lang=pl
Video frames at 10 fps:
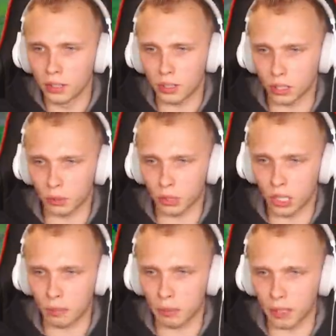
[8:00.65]
Z czego
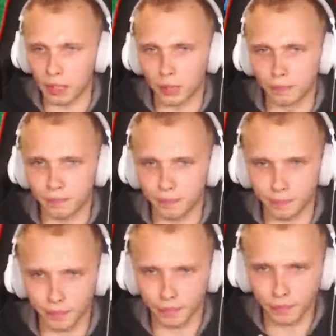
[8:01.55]
przynajmniej pamiętam
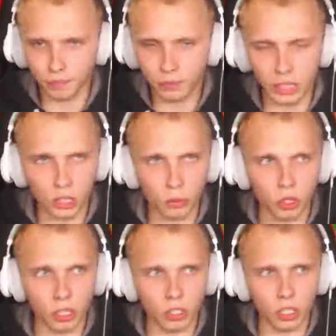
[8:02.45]
czy
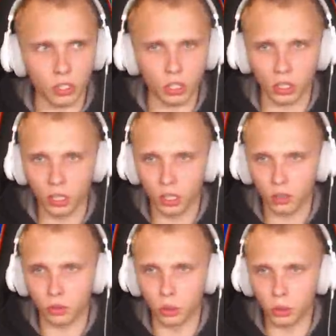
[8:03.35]
może nie dzieci?
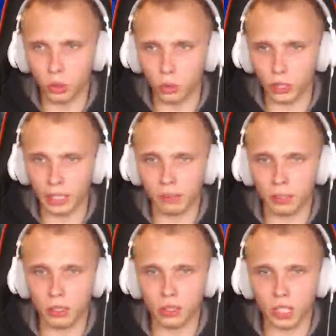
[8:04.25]
Wnuków, a ja
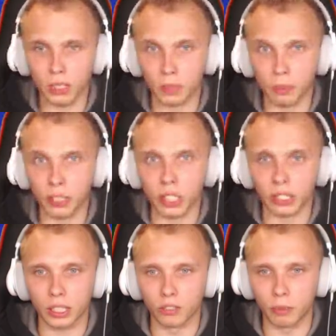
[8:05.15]
chyba zostanę
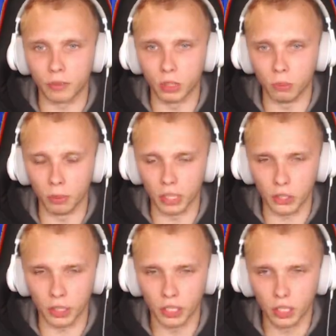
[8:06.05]
pradziadkiem w pewnym
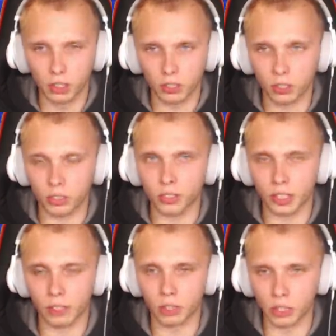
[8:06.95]
momencie. Dosyć
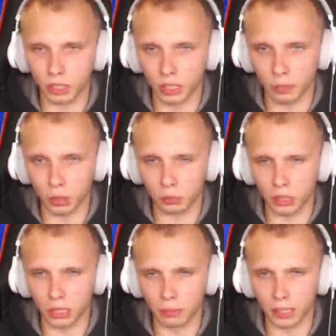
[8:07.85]
ciekawie się tutaj na
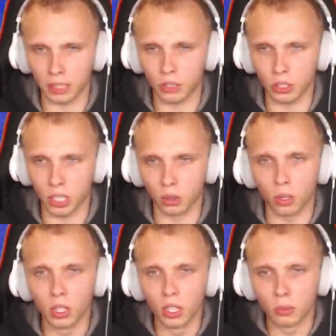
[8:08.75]
porąbanym Minecrafcie działo.